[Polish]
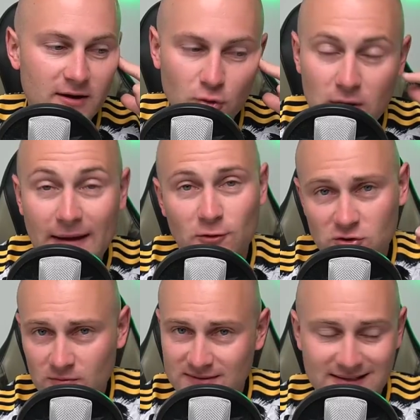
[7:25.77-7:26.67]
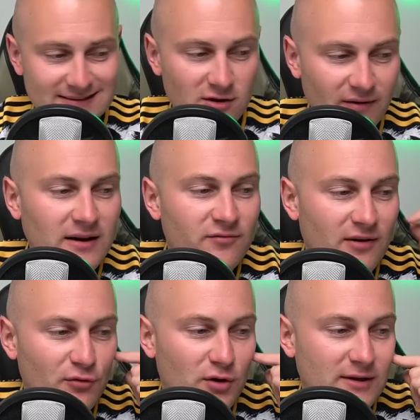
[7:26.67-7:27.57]
Lugano są zdecydowanym
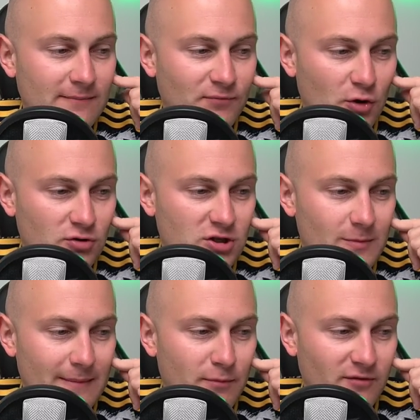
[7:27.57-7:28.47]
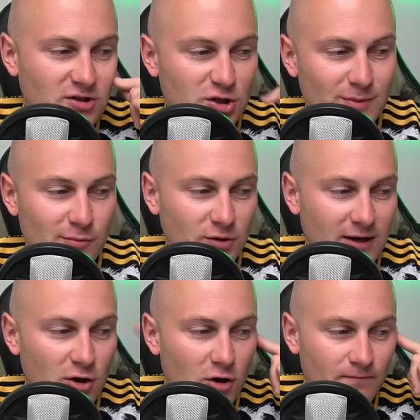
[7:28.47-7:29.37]
faworytem, to trzeba powiedzieć, mimo
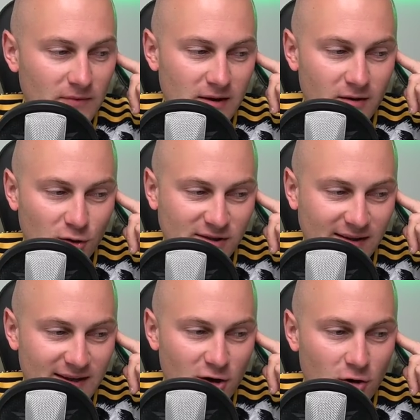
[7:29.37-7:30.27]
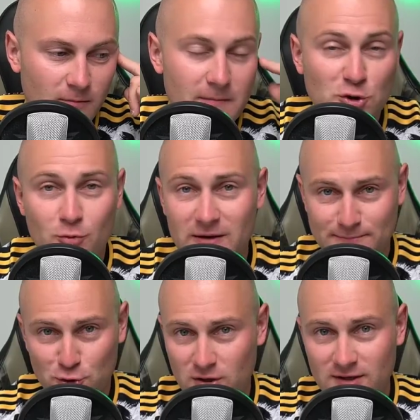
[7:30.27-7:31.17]
tego ostatniego meczu
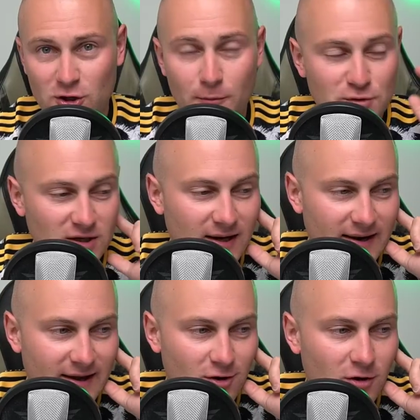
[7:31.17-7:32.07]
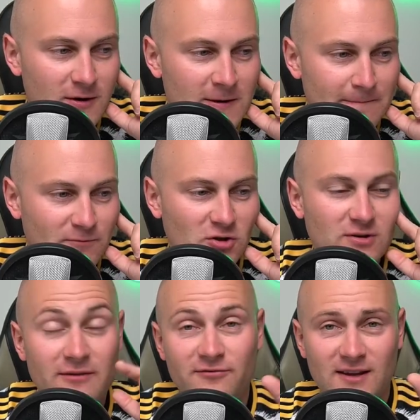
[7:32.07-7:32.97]
bezpośredniego przegranego, no to
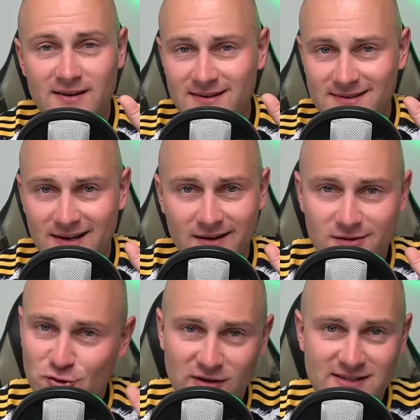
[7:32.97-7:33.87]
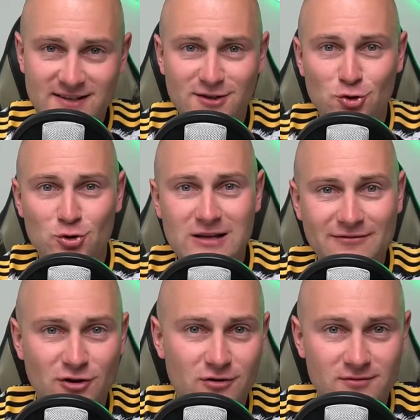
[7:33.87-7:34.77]
tam w tej lidze szwajcarskiej to już
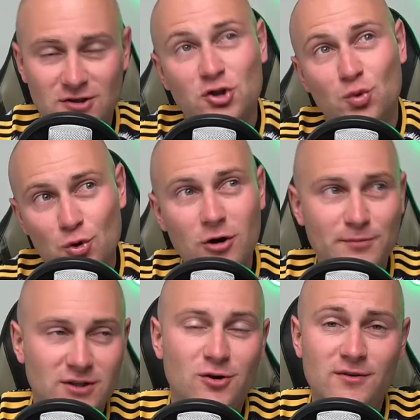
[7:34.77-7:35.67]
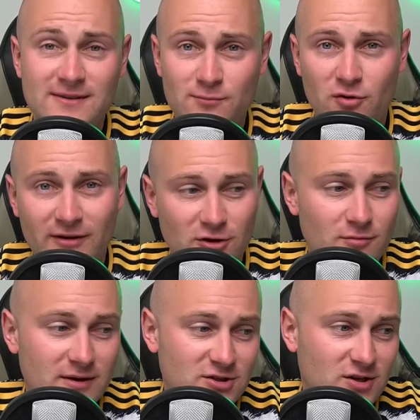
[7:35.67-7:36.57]
dawno, znaczy długo przed końcem było
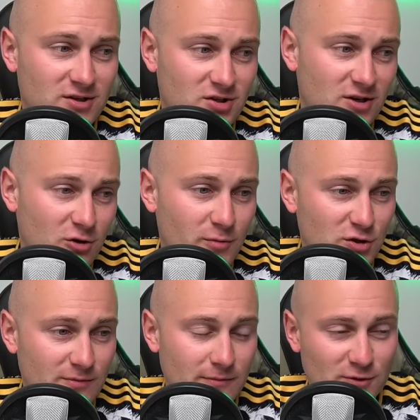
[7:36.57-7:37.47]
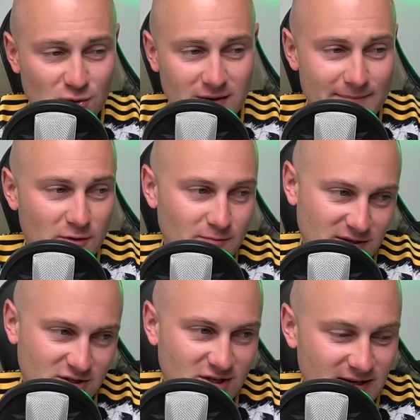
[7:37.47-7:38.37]
wiadome, że, że Young Boysi po prostu klepną
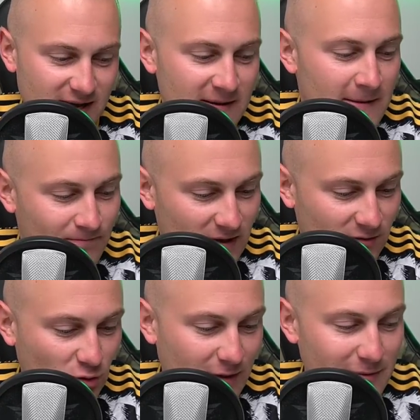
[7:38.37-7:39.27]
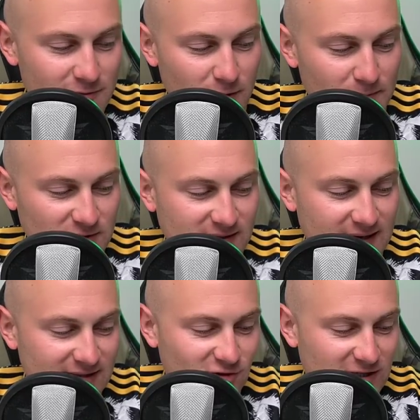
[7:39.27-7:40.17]
mistrza, nie? Tutaj mamy propozycję
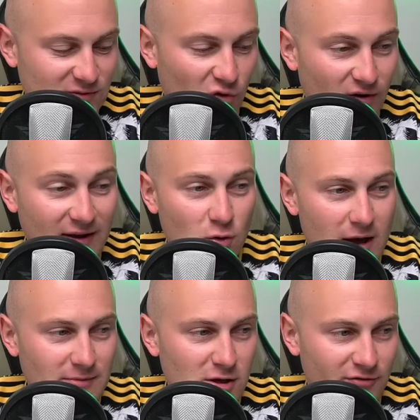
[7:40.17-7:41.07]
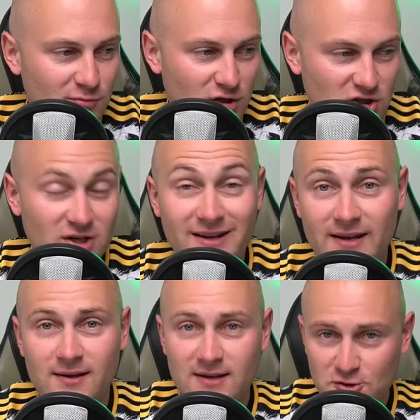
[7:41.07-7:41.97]
na zwycięstwo w regulaminowym czasie
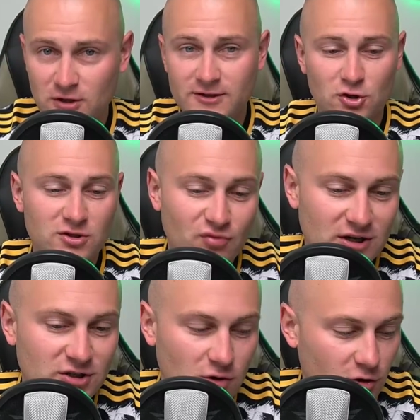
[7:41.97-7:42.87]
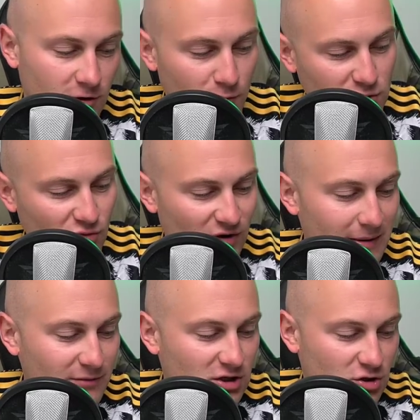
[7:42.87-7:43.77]
gry, jeżeli chodzi właśnie o Young Boysów i
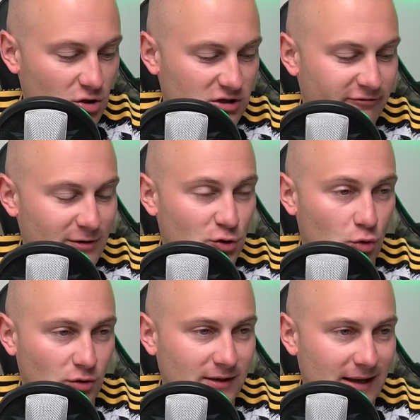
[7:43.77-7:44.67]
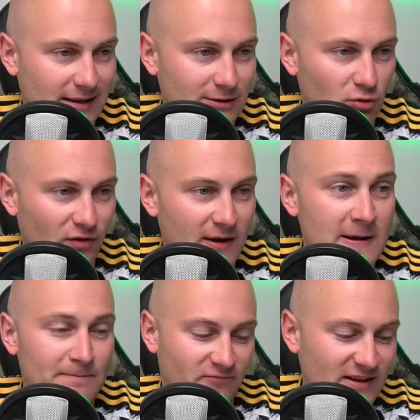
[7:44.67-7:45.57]
mamy też rożny w meczu Udine i Juve,
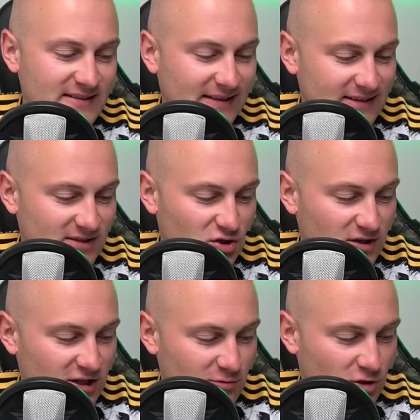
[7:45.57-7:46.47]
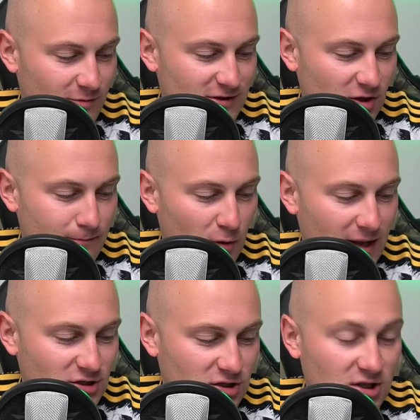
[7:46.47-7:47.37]
więc statystycznie też możemy sobie polecieć.